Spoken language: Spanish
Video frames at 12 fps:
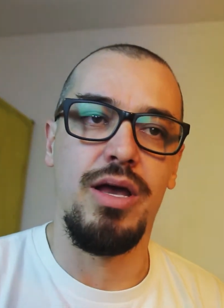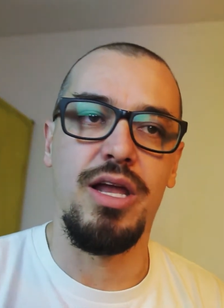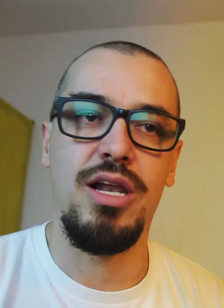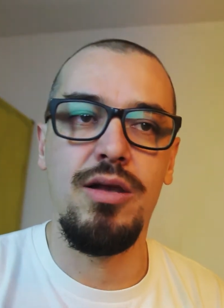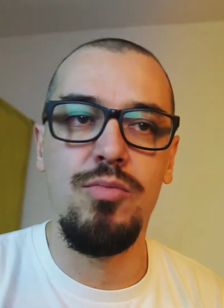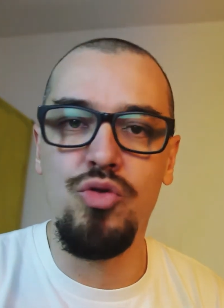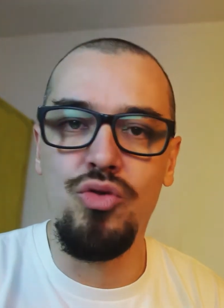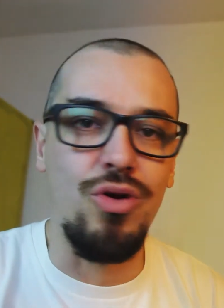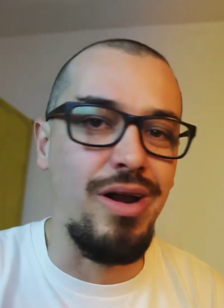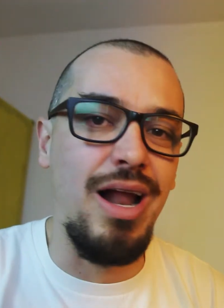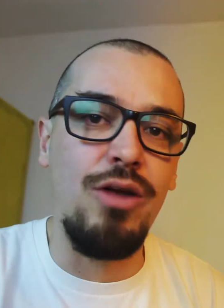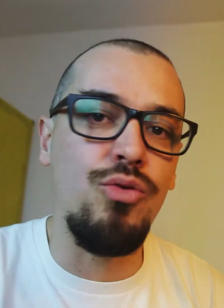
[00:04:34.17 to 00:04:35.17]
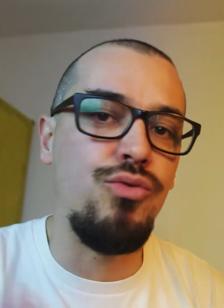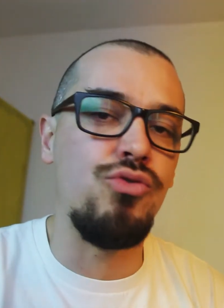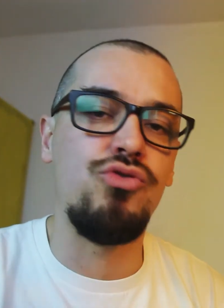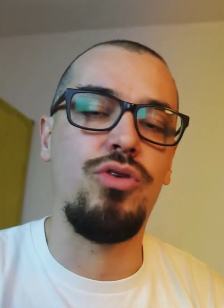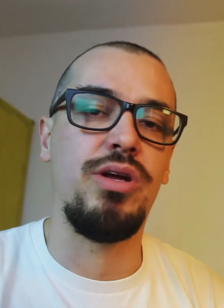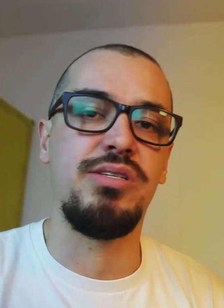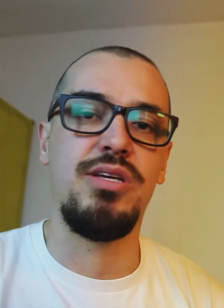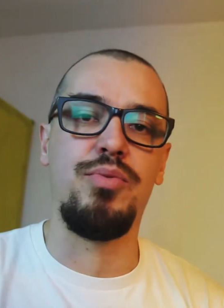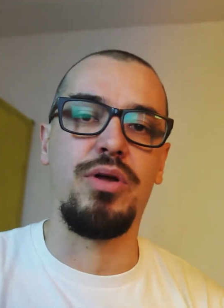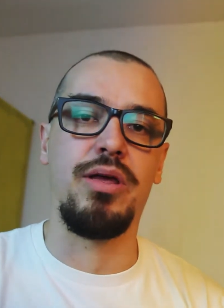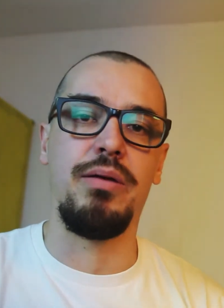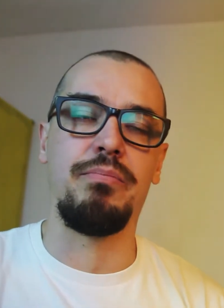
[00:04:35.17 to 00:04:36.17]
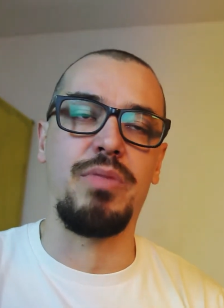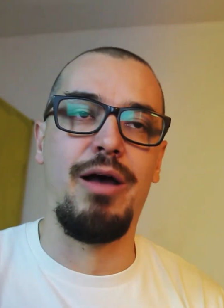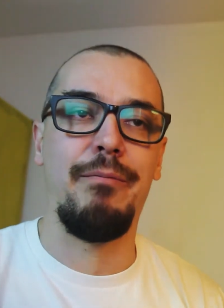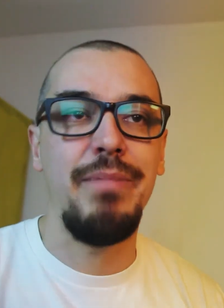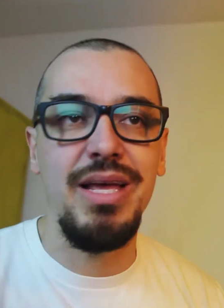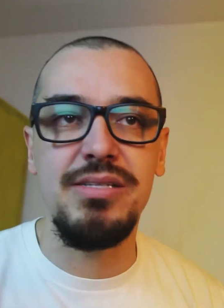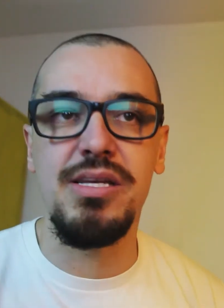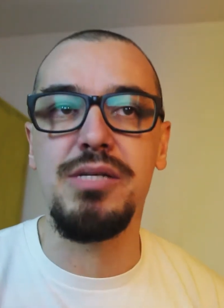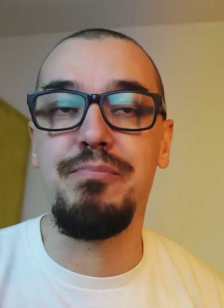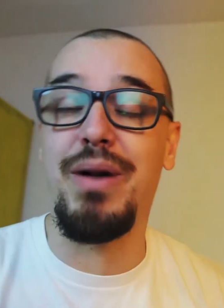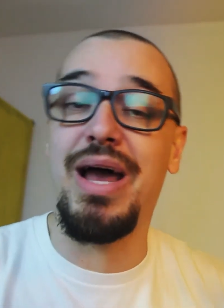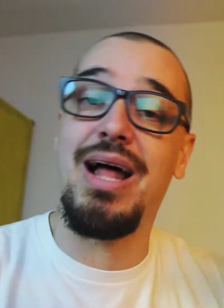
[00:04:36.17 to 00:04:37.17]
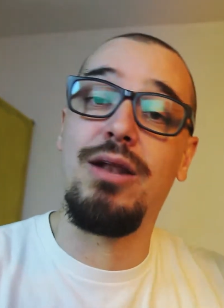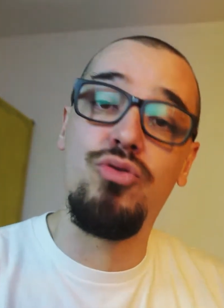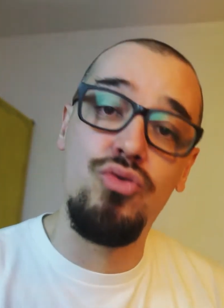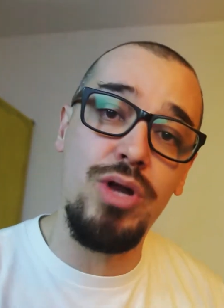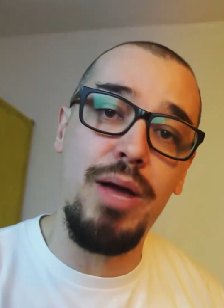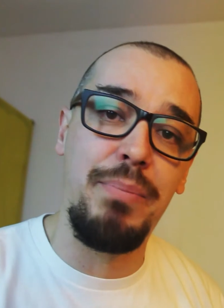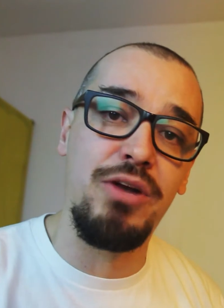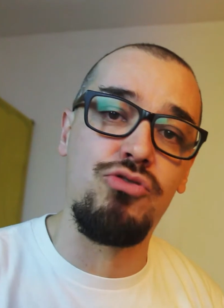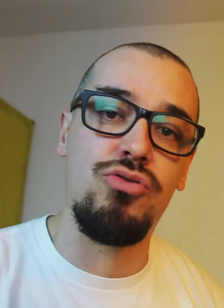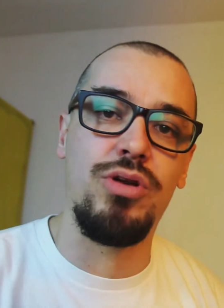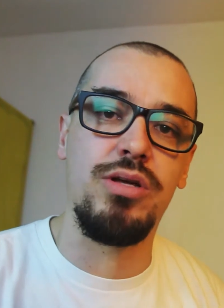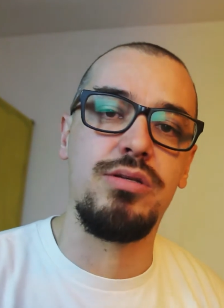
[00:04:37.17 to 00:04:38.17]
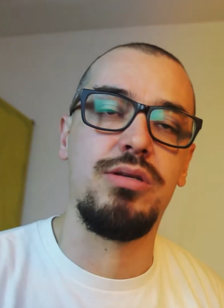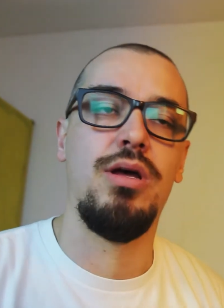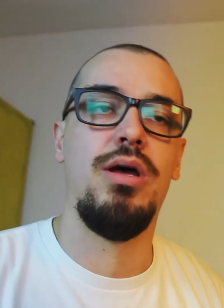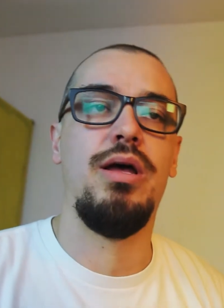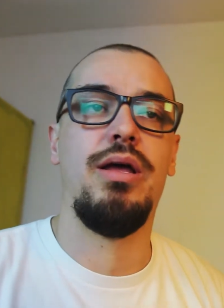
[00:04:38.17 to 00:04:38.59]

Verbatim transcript: En el mundo real no funciona así porque a veces para algunas personas